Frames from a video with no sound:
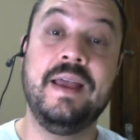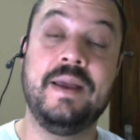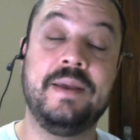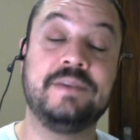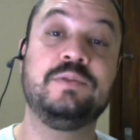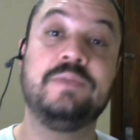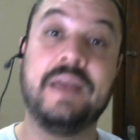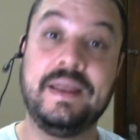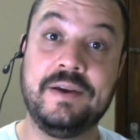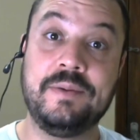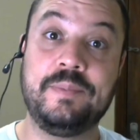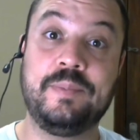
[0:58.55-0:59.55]
estudar
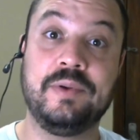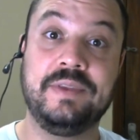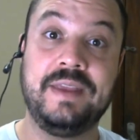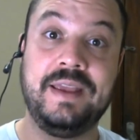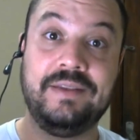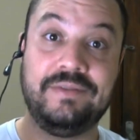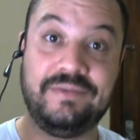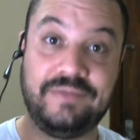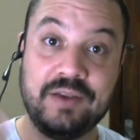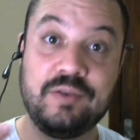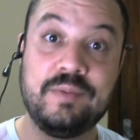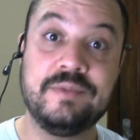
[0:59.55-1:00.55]
não, poder
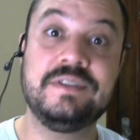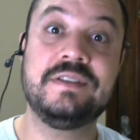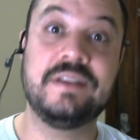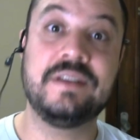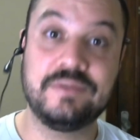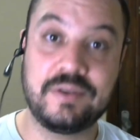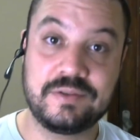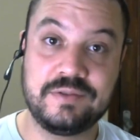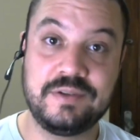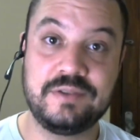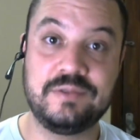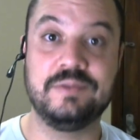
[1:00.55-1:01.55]
ver como estão nossos
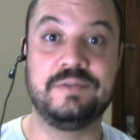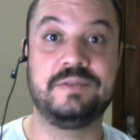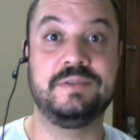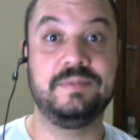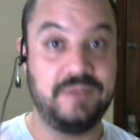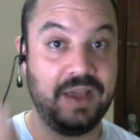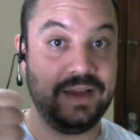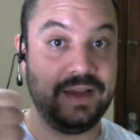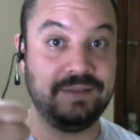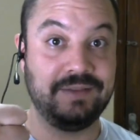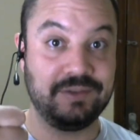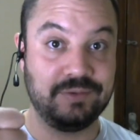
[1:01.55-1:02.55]
estudos. E aí,
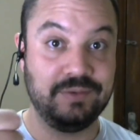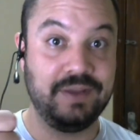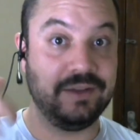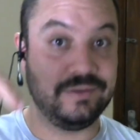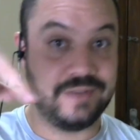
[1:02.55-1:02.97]
tá estudando?